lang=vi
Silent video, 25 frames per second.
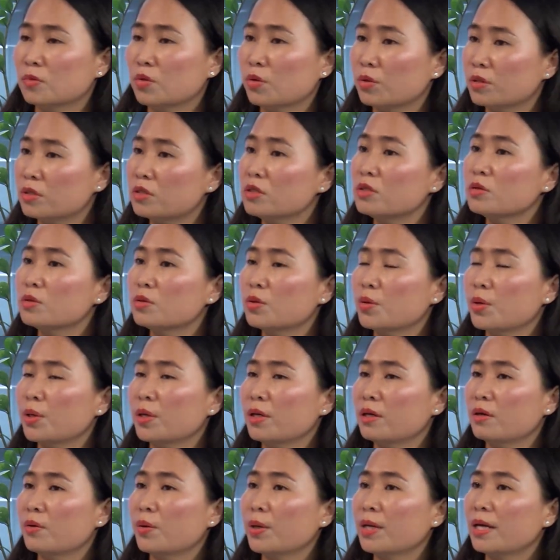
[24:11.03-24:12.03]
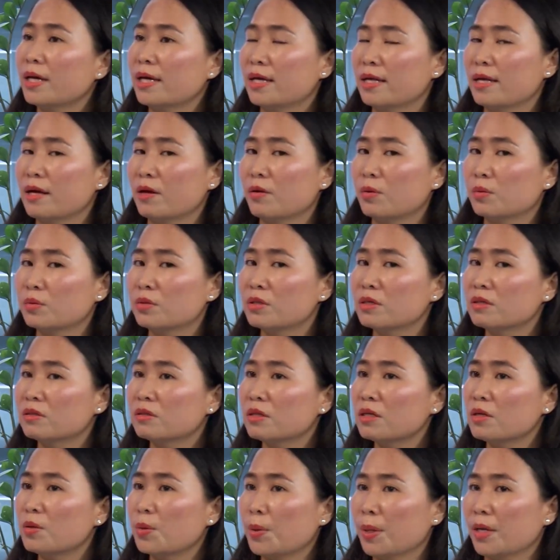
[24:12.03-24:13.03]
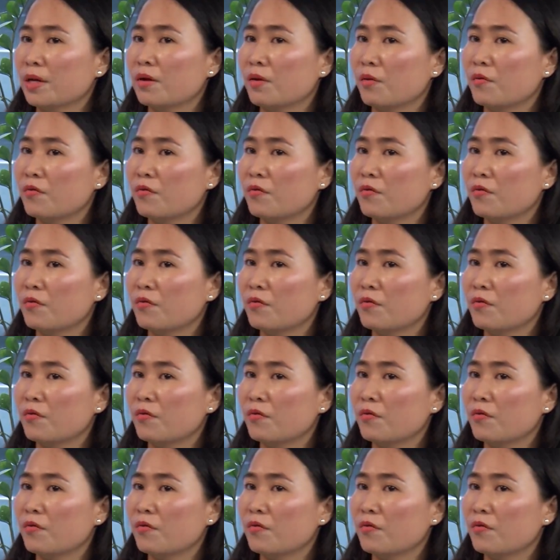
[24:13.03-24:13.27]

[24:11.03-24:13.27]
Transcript: Tuần trước tuy khuyến nghị nhà đầu tư tích lũy